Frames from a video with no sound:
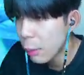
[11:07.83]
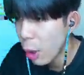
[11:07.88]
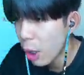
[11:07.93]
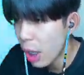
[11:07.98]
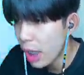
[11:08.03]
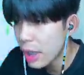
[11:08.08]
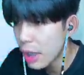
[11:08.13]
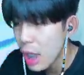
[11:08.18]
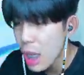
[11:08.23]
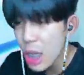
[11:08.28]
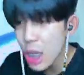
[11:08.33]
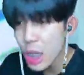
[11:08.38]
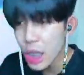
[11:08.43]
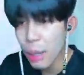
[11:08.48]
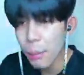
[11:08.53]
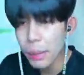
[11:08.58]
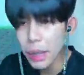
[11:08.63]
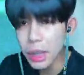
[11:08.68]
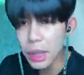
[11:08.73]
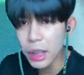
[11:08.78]
อยเฮ้ย
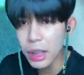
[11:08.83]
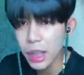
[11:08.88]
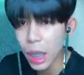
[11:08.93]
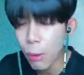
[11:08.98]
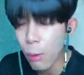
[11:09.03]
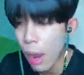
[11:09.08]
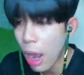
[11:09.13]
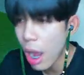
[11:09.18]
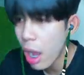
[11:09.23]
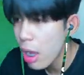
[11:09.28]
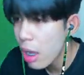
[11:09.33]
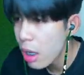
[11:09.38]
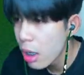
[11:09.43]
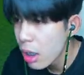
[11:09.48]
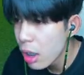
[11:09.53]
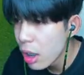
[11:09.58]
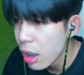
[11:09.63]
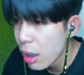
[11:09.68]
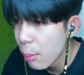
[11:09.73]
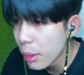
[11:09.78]
มันถึกจังวะ
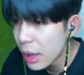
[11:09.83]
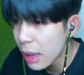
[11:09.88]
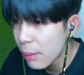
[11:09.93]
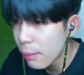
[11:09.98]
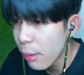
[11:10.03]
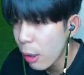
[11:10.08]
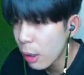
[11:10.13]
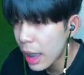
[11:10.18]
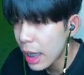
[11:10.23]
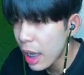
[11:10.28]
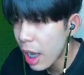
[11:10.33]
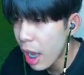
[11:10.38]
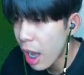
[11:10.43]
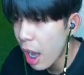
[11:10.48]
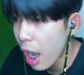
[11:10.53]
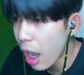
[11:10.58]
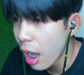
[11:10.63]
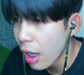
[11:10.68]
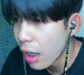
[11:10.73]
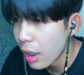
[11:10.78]
มันเล่นพออะไรอ่ะ
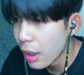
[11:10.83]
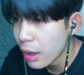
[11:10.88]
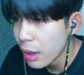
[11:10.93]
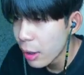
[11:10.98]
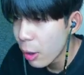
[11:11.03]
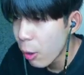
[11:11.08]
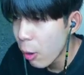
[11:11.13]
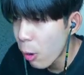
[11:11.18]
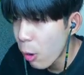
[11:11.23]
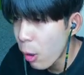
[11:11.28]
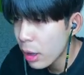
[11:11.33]
โคตร